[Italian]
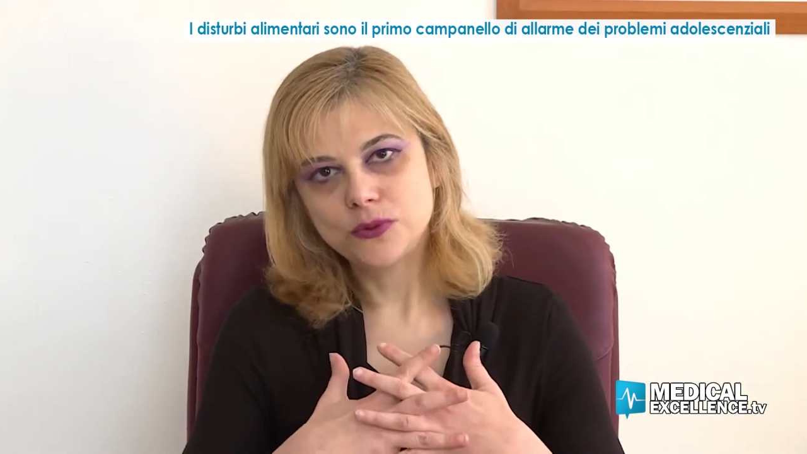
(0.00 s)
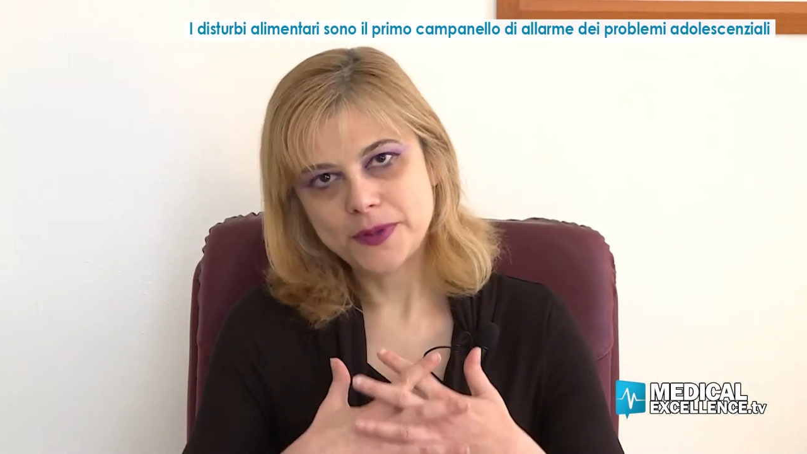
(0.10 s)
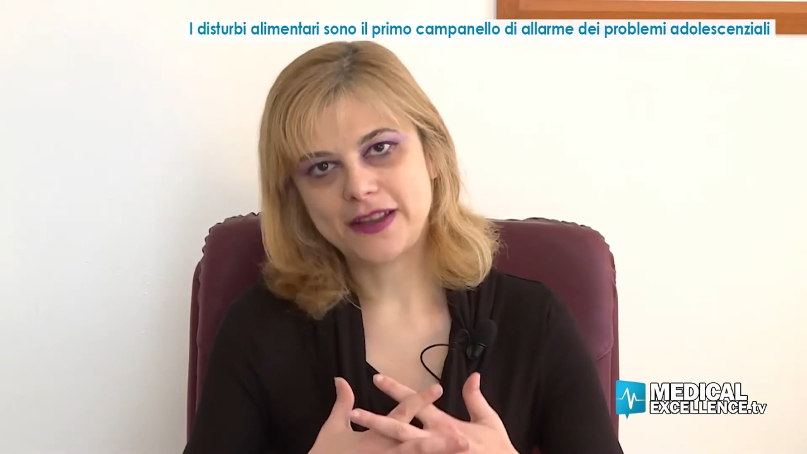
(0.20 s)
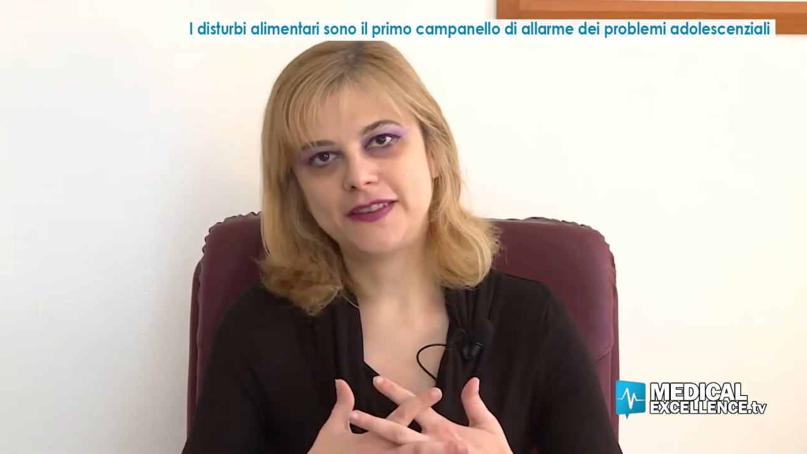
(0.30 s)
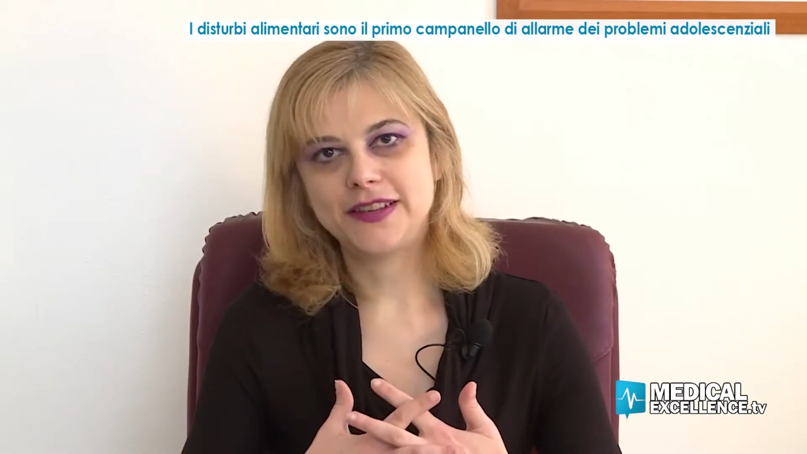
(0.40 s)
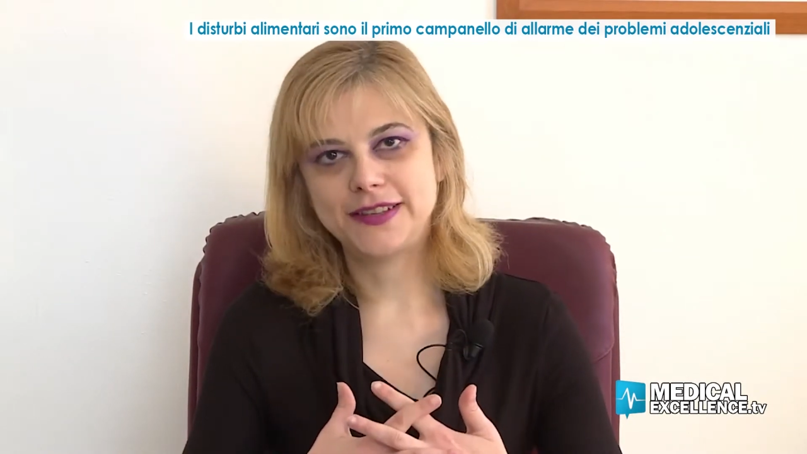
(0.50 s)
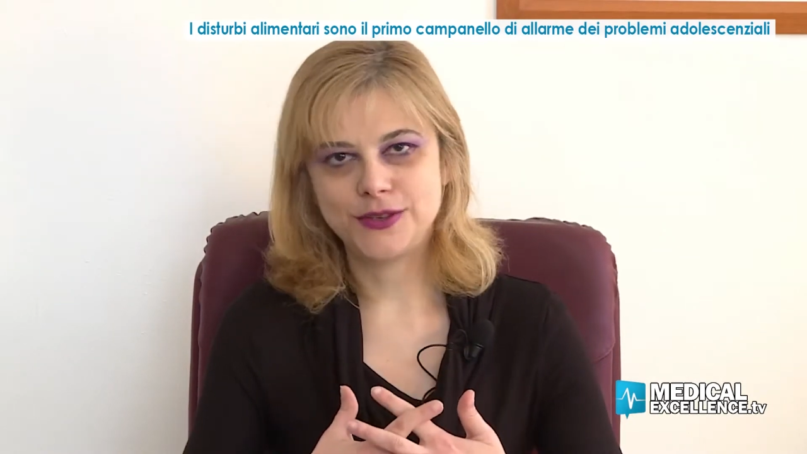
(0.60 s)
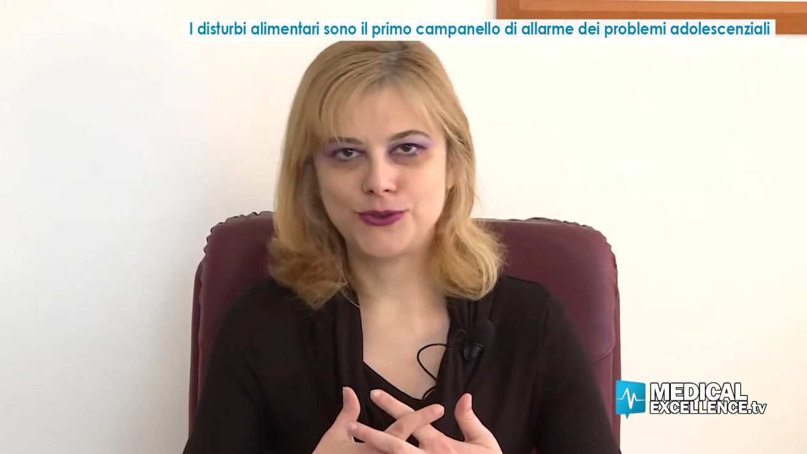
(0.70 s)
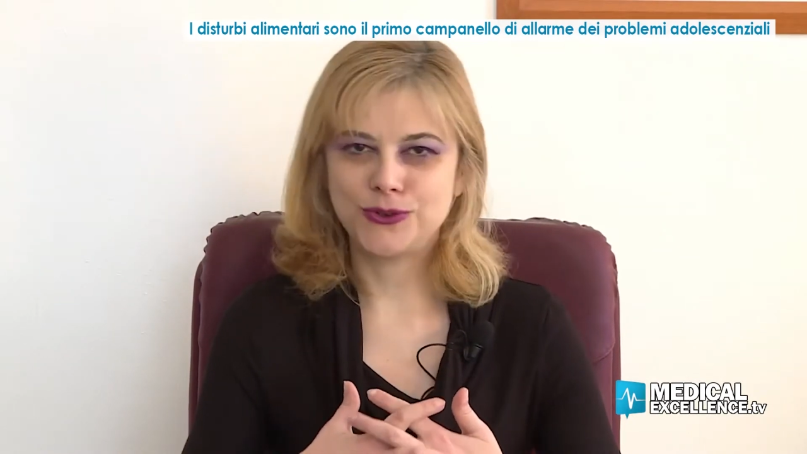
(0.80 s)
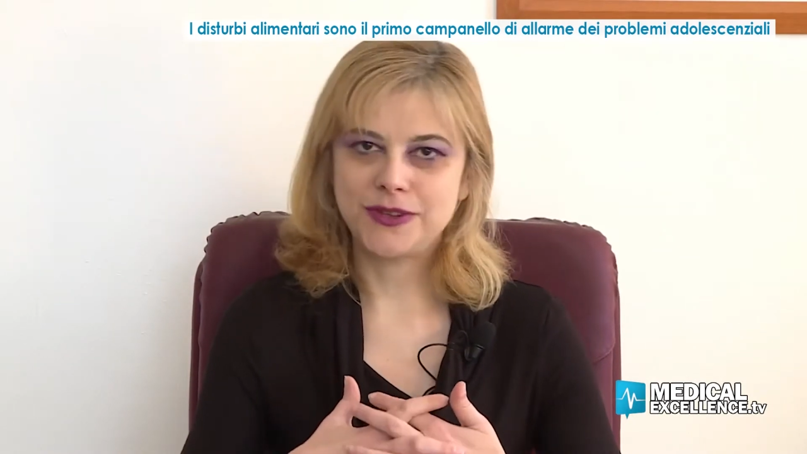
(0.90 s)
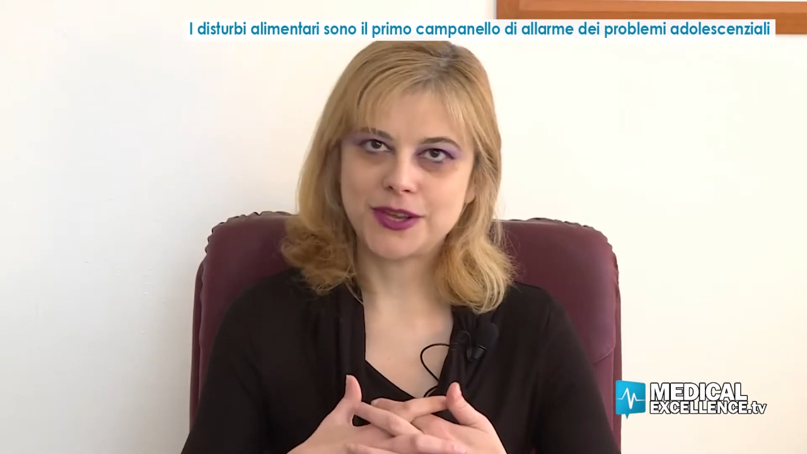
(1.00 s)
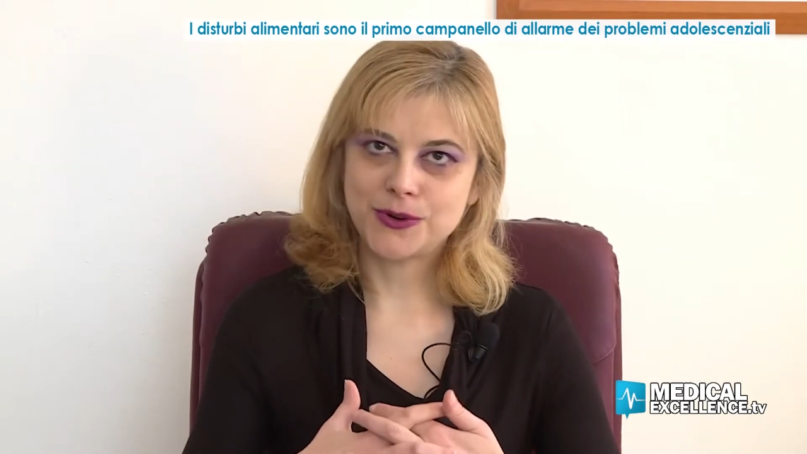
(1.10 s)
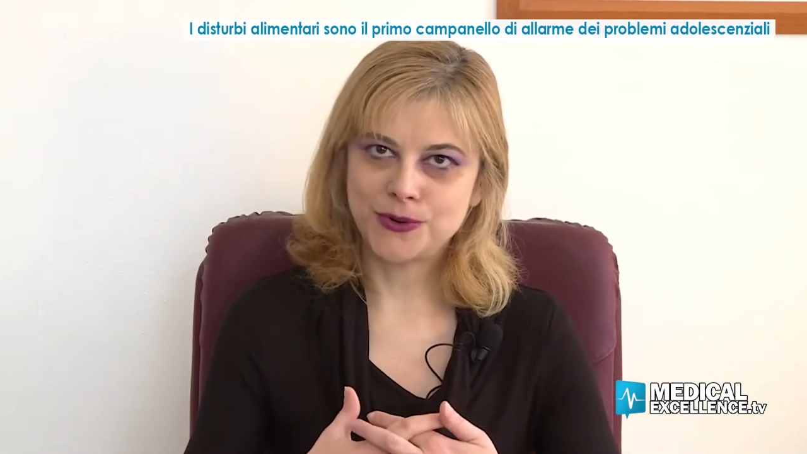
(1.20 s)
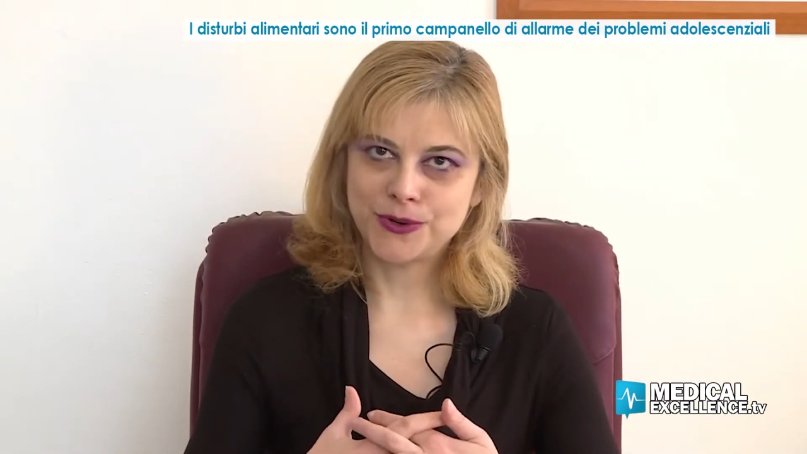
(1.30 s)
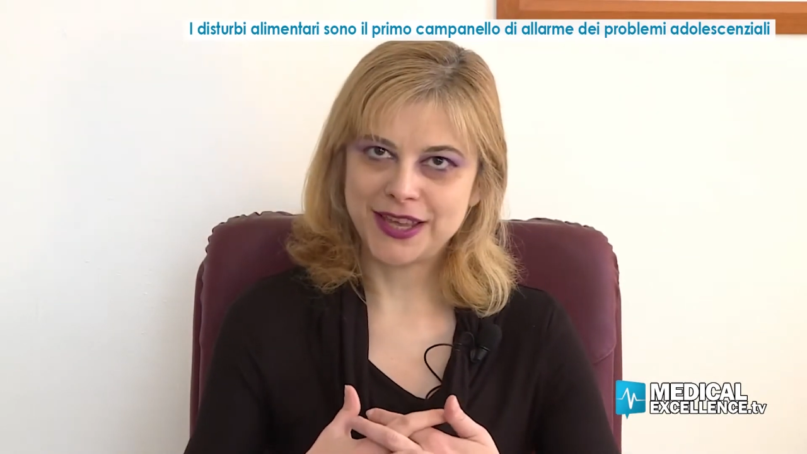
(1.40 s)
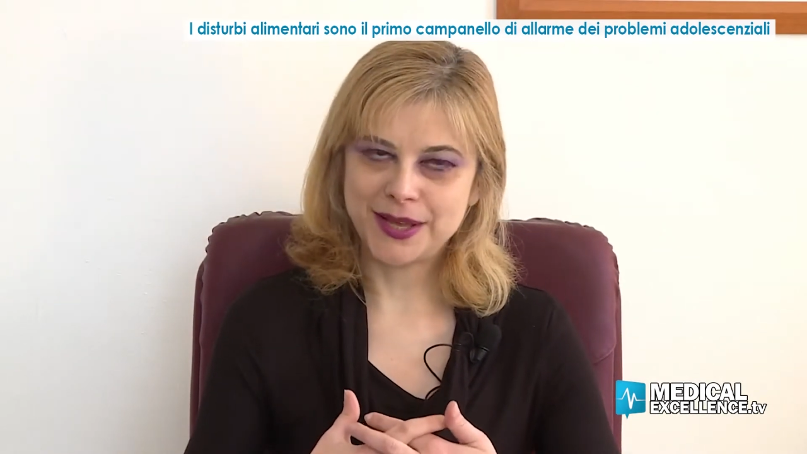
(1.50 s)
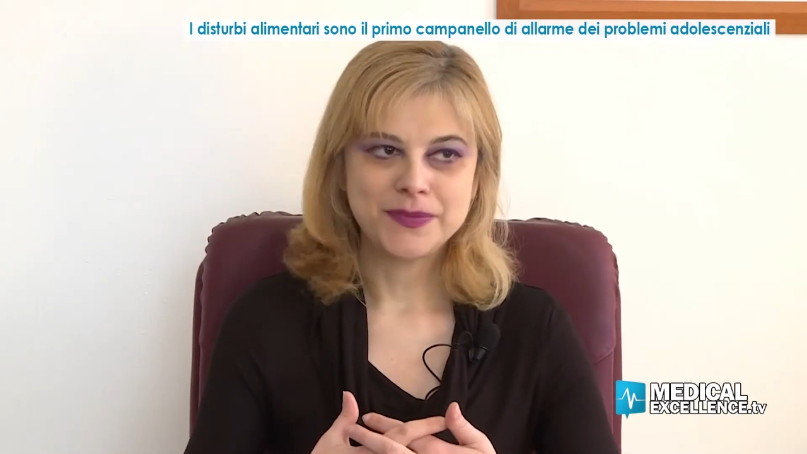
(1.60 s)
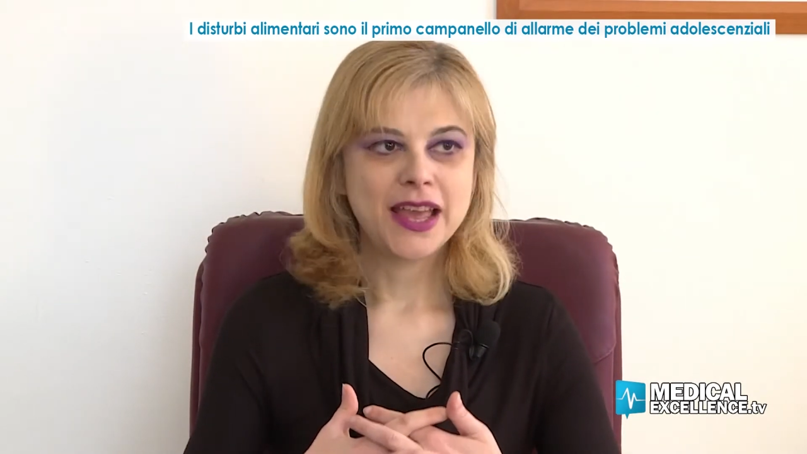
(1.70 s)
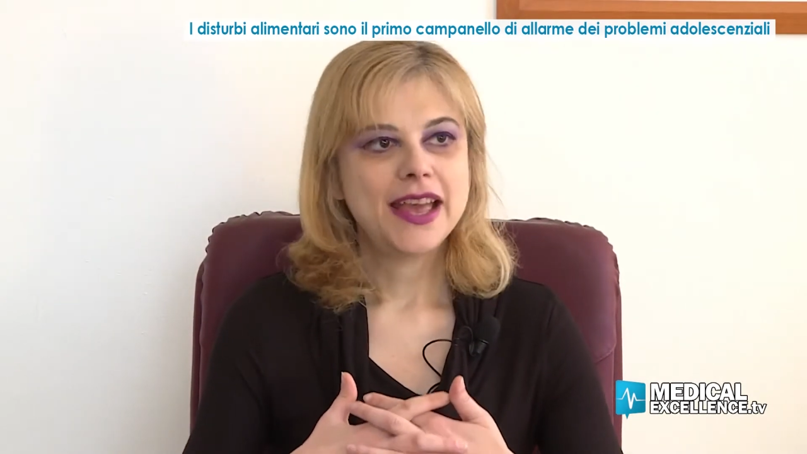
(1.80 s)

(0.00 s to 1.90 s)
superasse il senso di vergogna